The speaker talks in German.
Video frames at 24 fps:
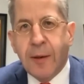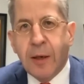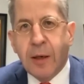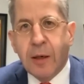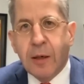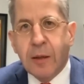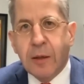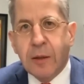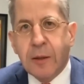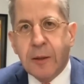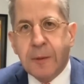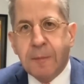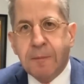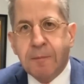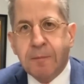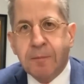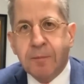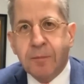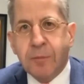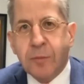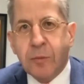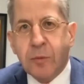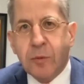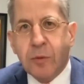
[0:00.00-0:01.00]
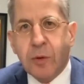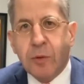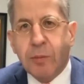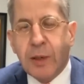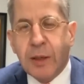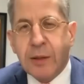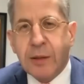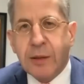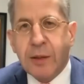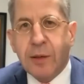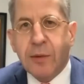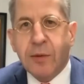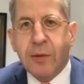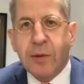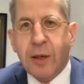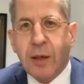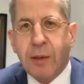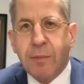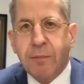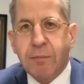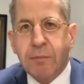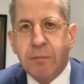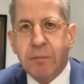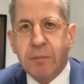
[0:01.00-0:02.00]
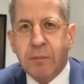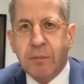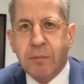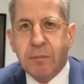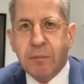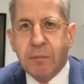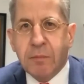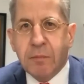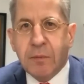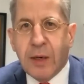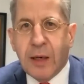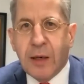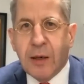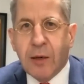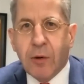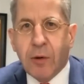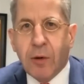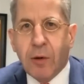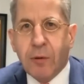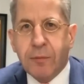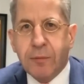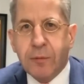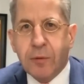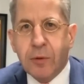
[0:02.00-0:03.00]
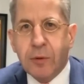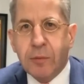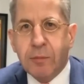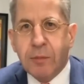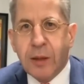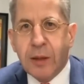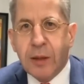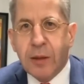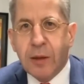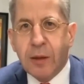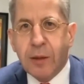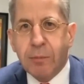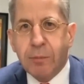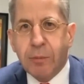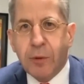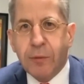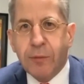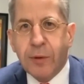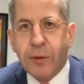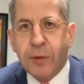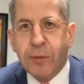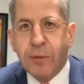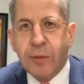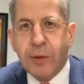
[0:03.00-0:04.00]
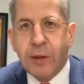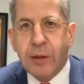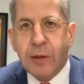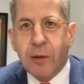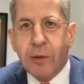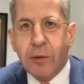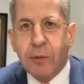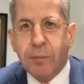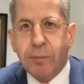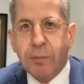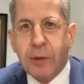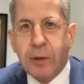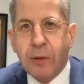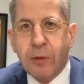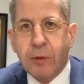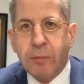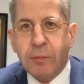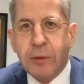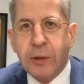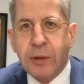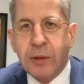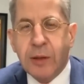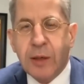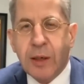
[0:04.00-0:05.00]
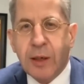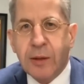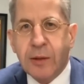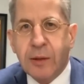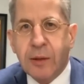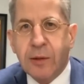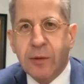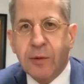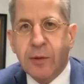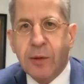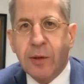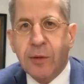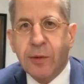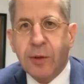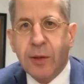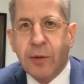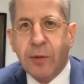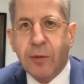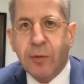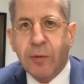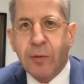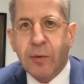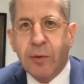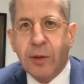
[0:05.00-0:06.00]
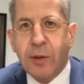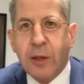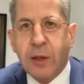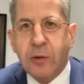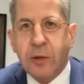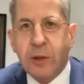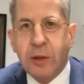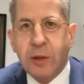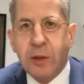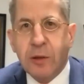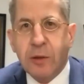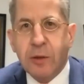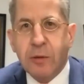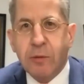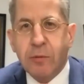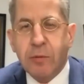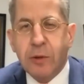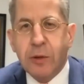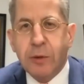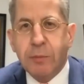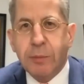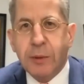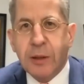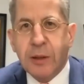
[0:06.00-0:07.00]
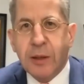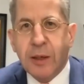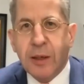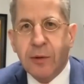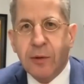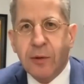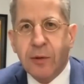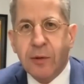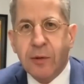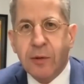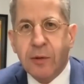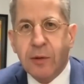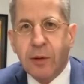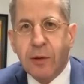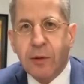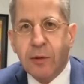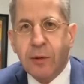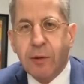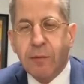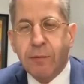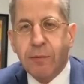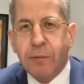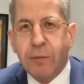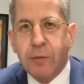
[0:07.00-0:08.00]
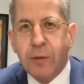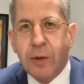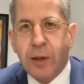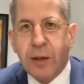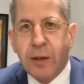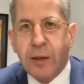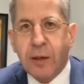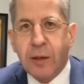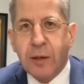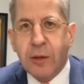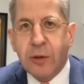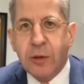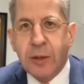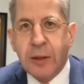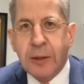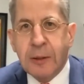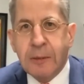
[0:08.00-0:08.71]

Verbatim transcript: Ähm, und zwar deshalb, weil auch aufgrund meiner professionellen Ausbildung mir derartige Zersetzungstechniken natürlich bekannt sind. Das hat früher eigentlich